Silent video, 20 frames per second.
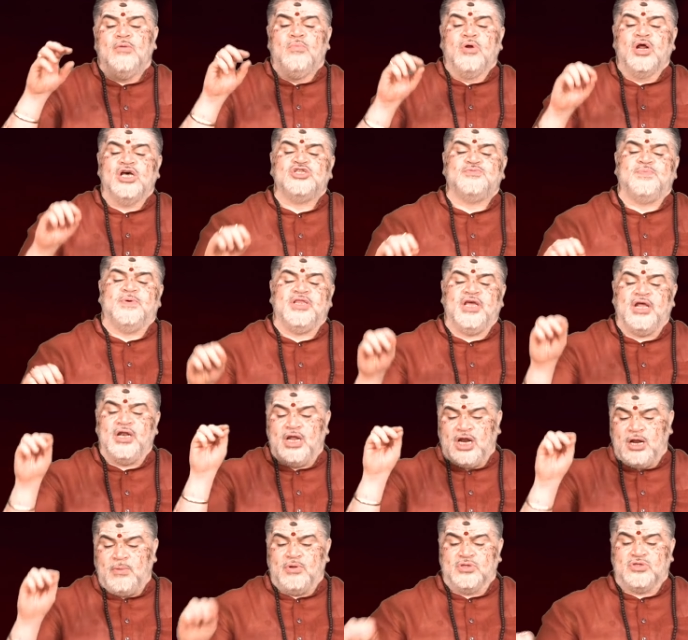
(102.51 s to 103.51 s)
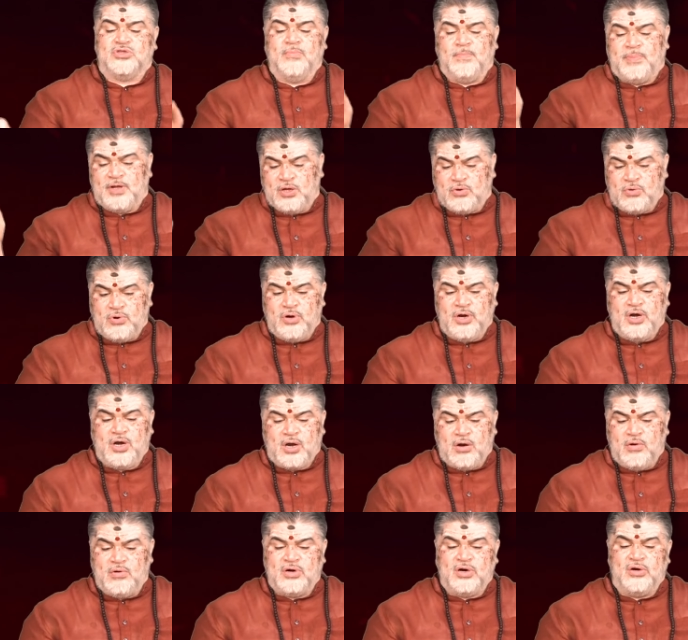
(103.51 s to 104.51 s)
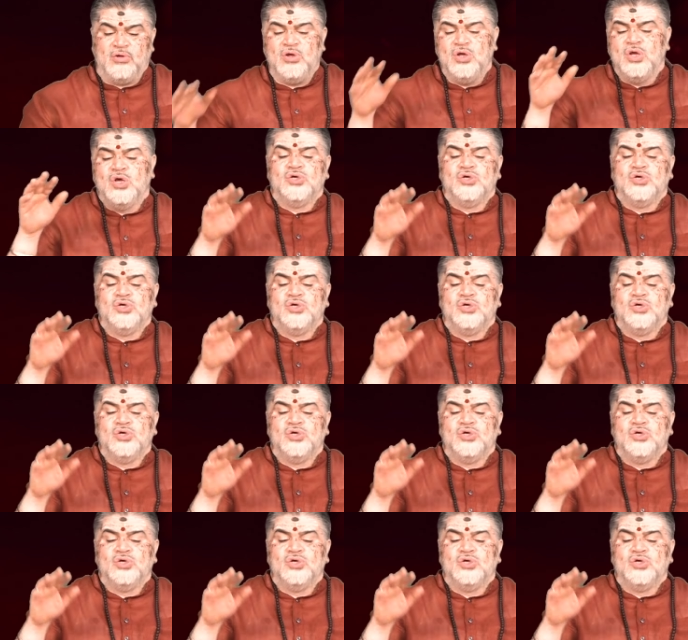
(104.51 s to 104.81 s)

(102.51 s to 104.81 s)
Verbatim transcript: బృహస్పతి నెల మొత్తం పదకొండో ఇంట్లో ఉంటాడు